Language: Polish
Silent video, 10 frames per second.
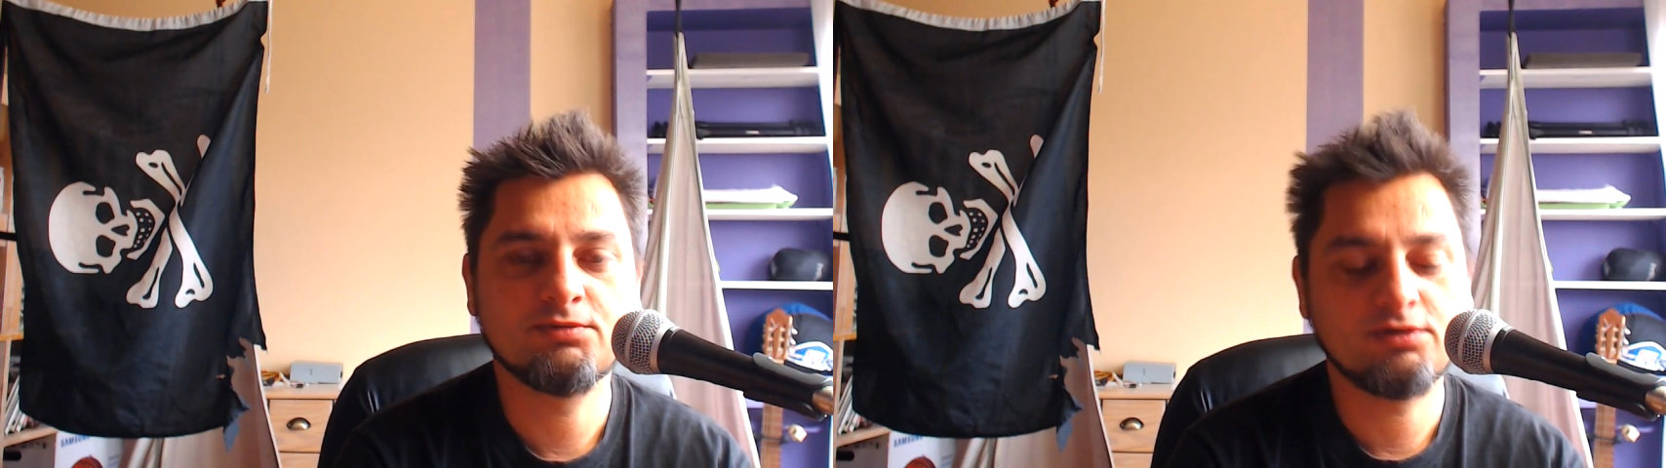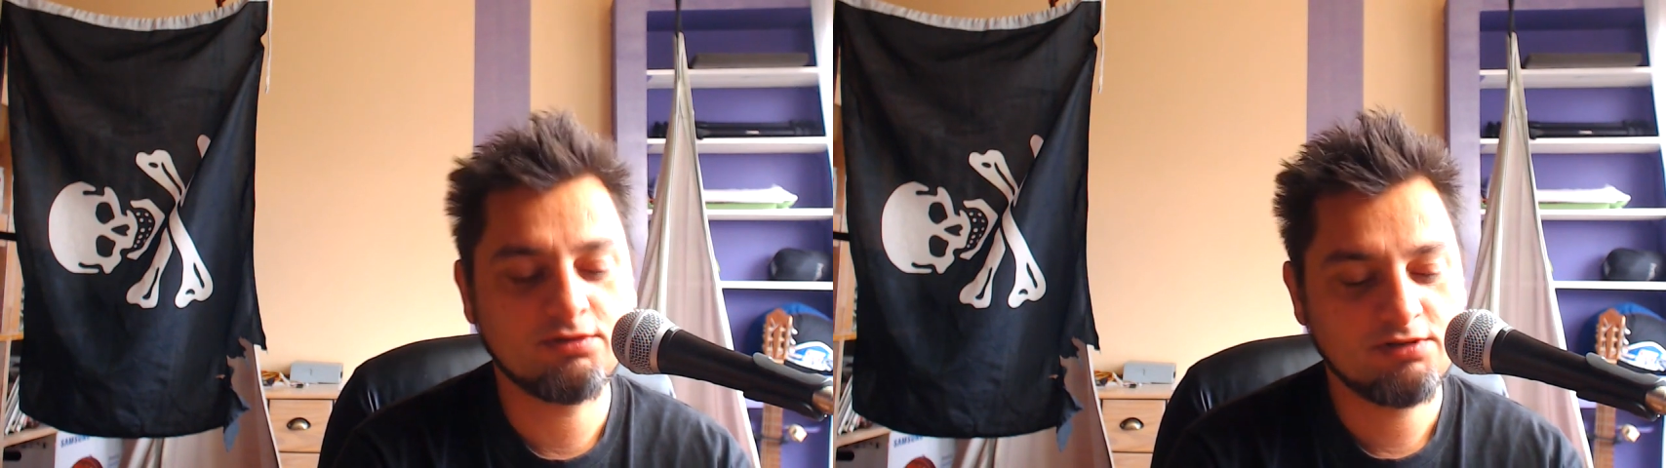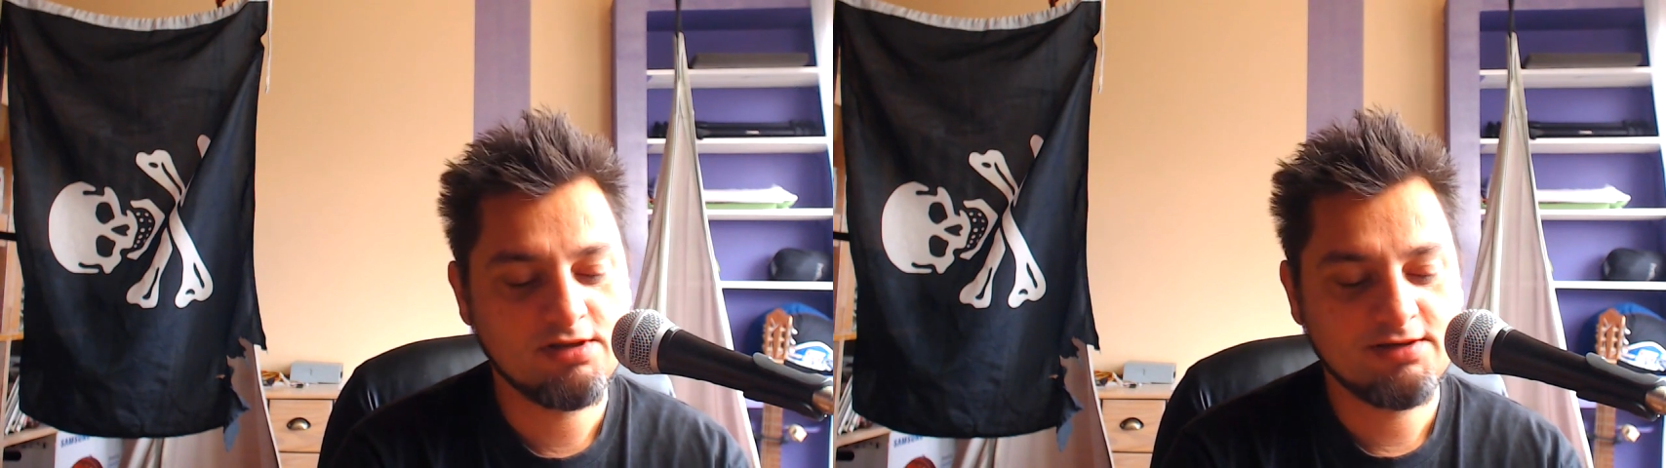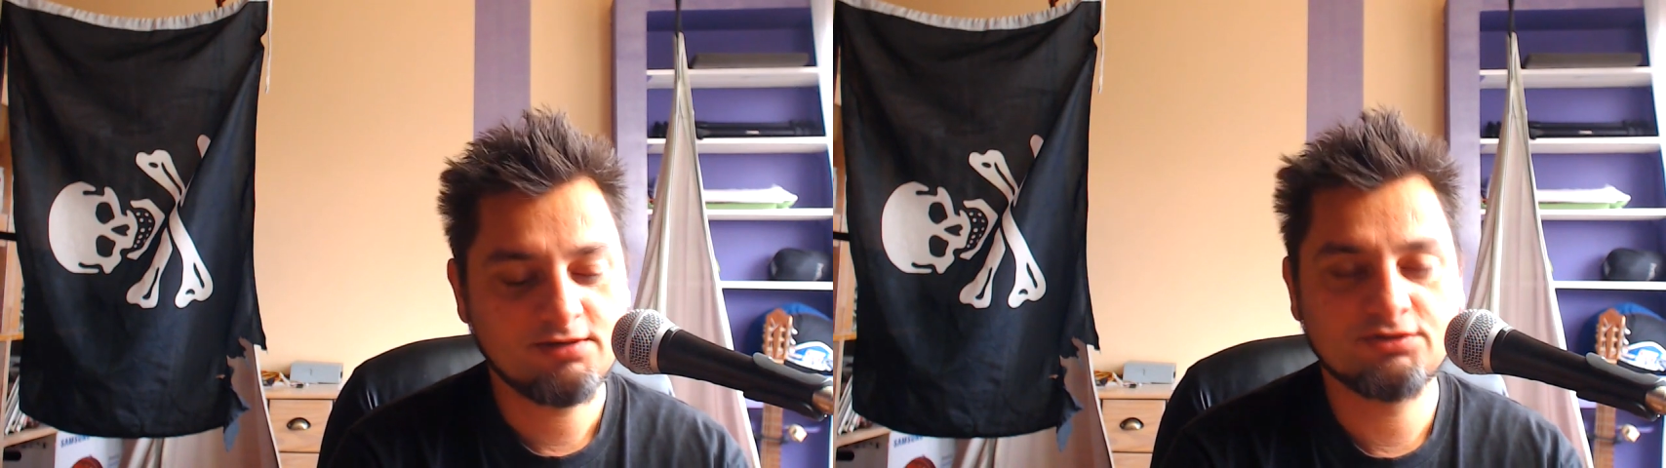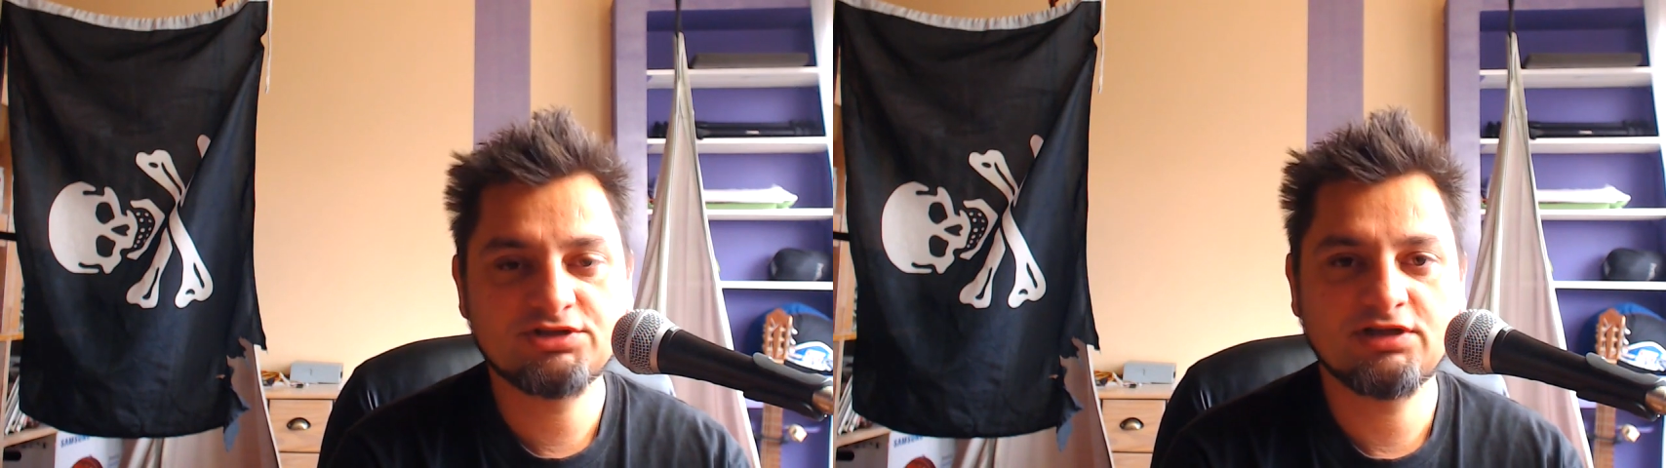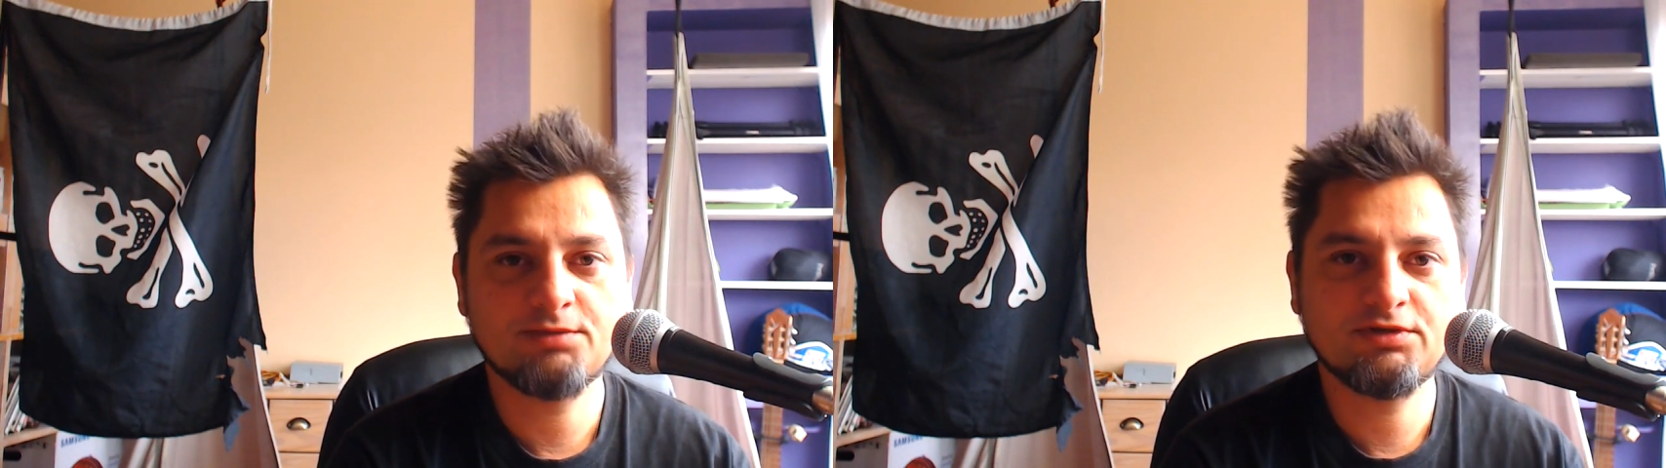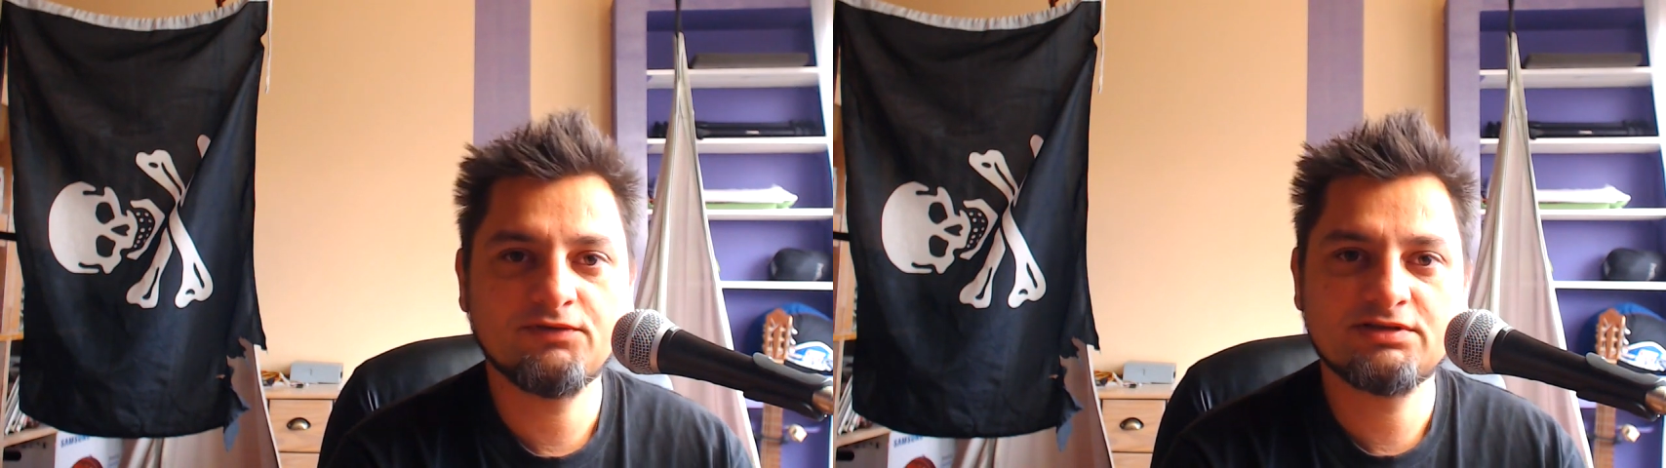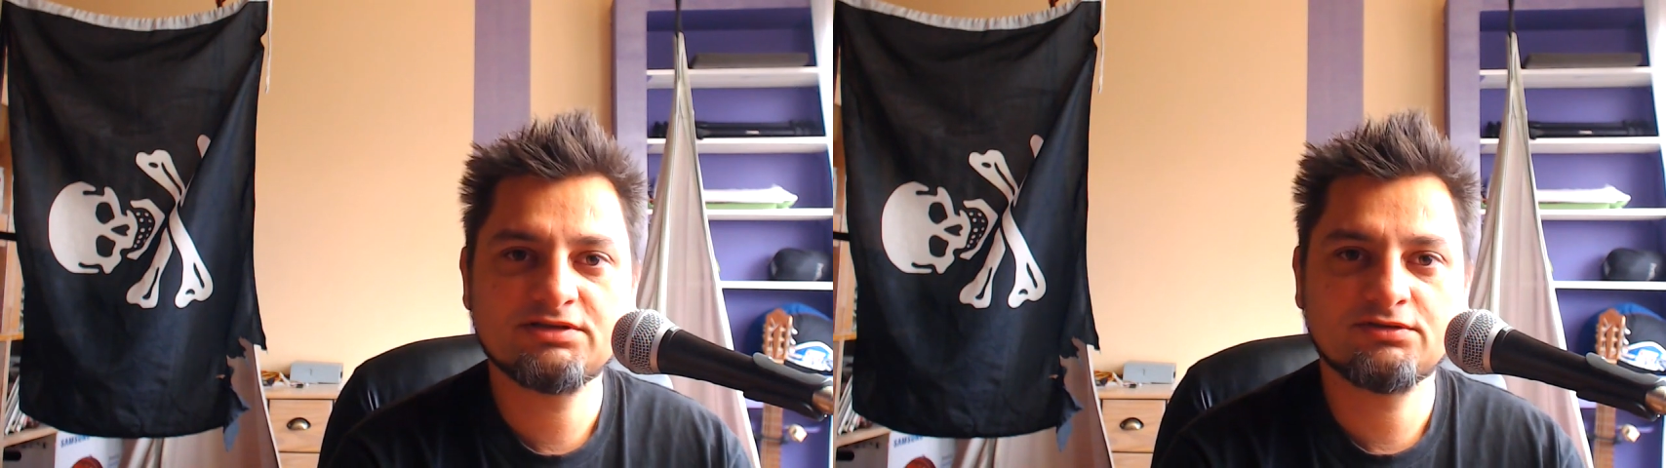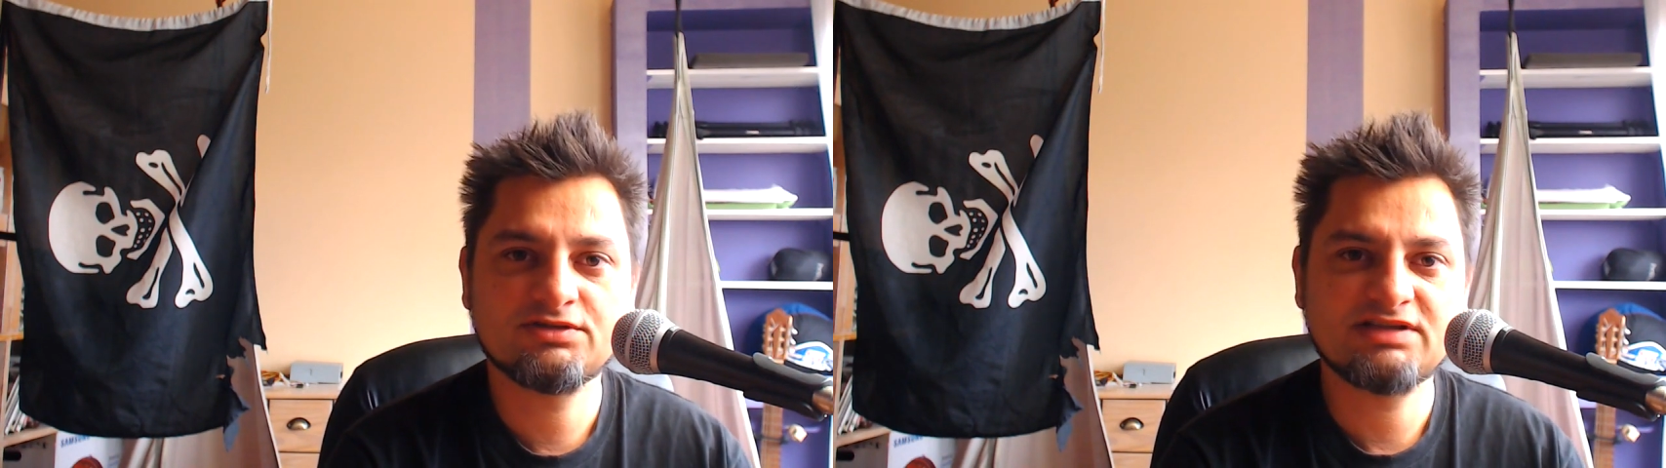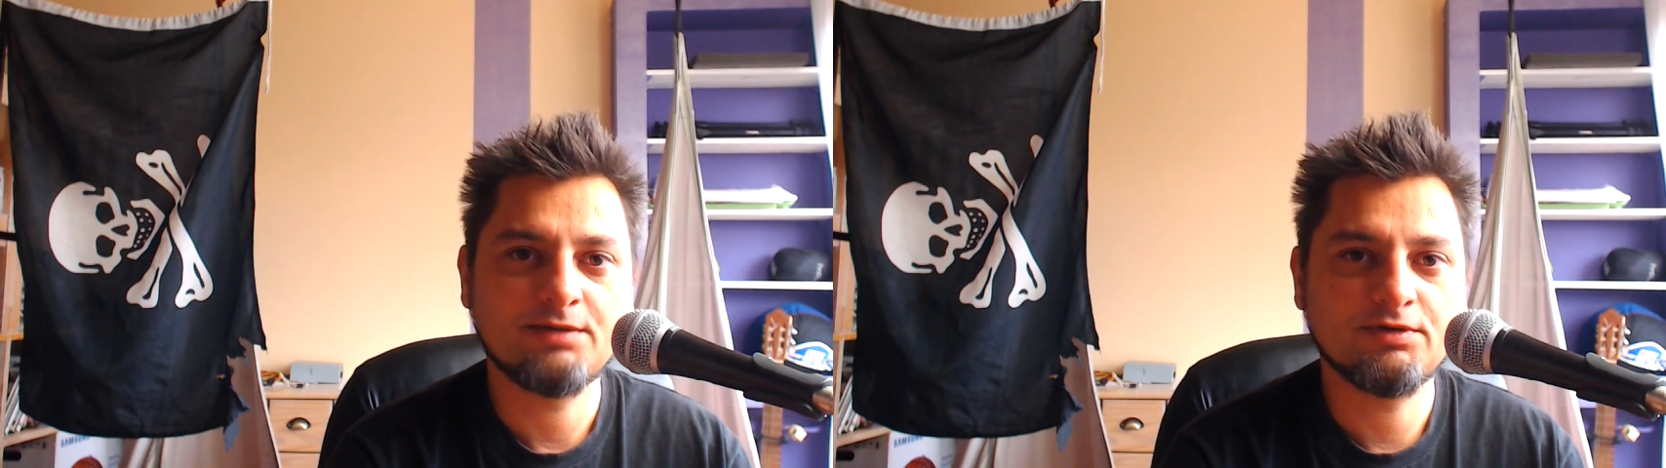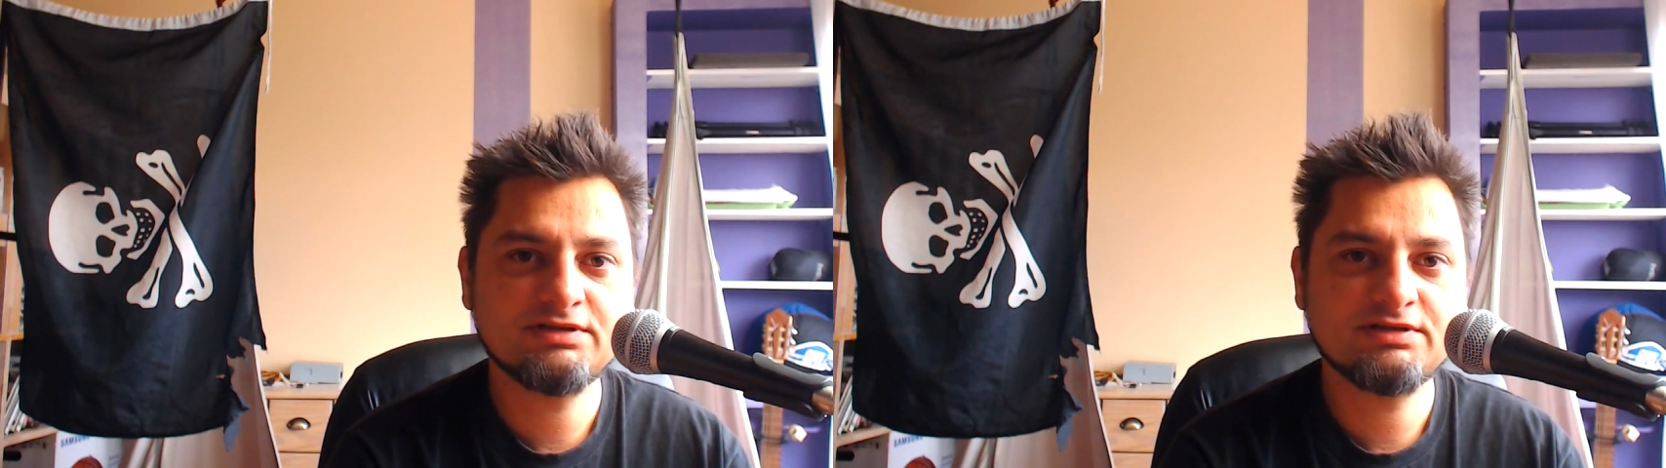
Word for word: bo chodzi nam mniej więcej o to samo.